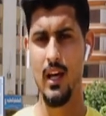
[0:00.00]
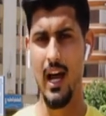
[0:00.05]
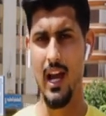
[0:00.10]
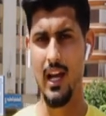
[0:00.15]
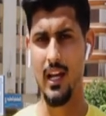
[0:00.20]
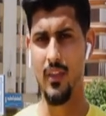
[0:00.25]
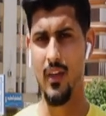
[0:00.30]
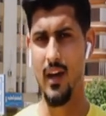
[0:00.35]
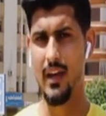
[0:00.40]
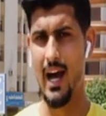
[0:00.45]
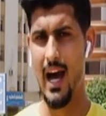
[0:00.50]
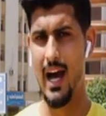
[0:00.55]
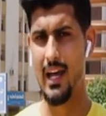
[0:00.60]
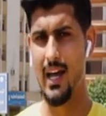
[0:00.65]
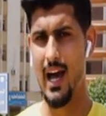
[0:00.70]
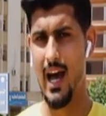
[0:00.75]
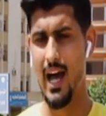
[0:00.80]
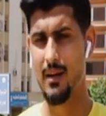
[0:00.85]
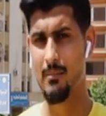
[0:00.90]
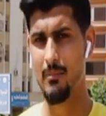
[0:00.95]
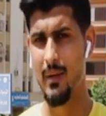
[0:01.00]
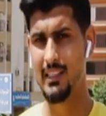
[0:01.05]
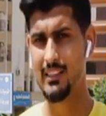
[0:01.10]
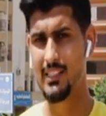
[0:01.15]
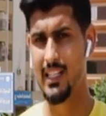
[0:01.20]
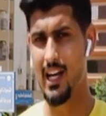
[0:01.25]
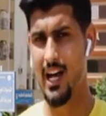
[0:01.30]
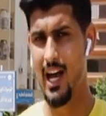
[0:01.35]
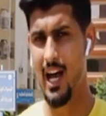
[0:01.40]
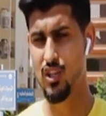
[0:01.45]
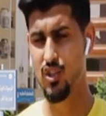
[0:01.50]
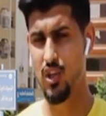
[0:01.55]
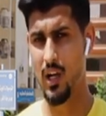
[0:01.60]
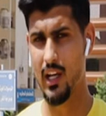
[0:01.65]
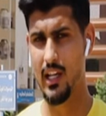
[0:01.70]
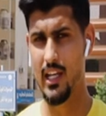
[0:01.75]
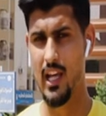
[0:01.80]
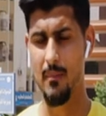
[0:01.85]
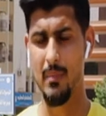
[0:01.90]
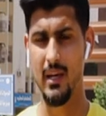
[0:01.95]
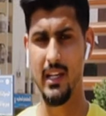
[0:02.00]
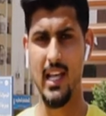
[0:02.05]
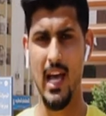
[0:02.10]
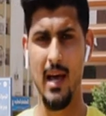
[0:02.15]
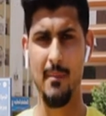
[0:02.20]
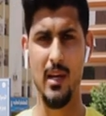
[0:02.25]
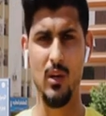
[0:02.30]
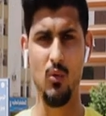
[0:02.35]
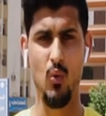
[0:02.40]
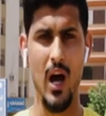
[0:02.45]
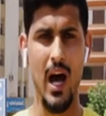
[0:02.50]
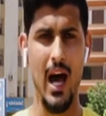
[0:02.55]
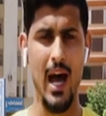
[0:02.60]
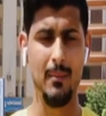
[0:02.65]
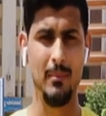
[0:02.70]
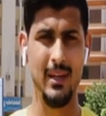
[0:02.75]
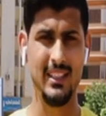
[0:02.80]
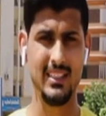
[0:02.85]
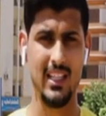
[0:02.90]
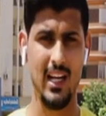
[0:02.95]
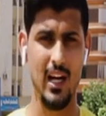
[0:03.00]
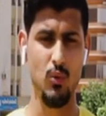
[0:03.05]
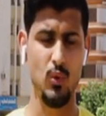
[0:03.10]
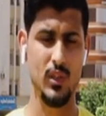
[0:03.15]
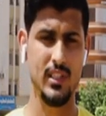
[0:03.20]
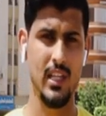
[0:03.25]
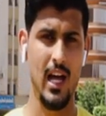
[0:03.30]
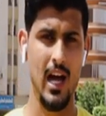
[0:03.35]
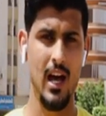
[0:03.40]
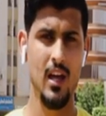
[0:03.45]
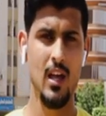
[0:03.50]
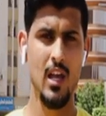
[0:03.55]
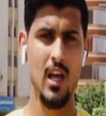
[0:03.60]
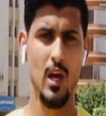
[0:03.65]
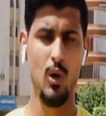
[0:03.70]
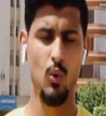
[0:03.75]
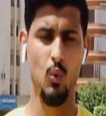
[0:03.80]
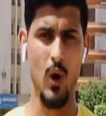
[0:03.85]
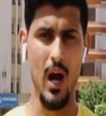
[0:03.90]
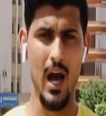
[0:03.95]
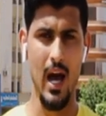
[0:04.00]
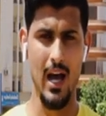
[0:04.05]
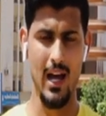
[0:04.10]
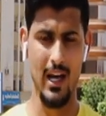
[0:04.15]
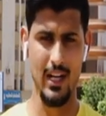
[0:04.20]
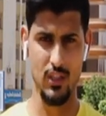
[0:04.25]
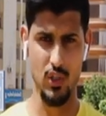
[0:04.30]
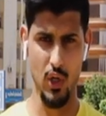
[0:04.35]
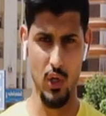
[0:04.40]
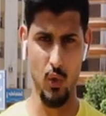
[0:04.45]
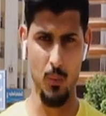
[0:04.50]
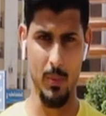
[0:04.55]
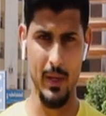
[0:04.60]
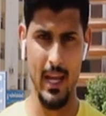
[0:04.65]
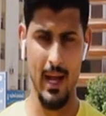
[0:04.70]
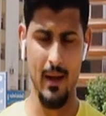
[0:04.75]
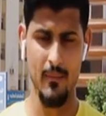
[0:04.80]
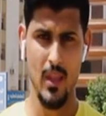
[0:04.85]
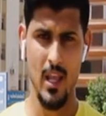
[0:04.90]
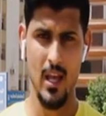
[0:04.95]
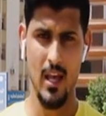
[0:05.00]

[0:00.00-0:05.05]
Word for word: ايضا على المنطقه الشرقيه بالكامل والمنطقه الوسطى والجنوبيه.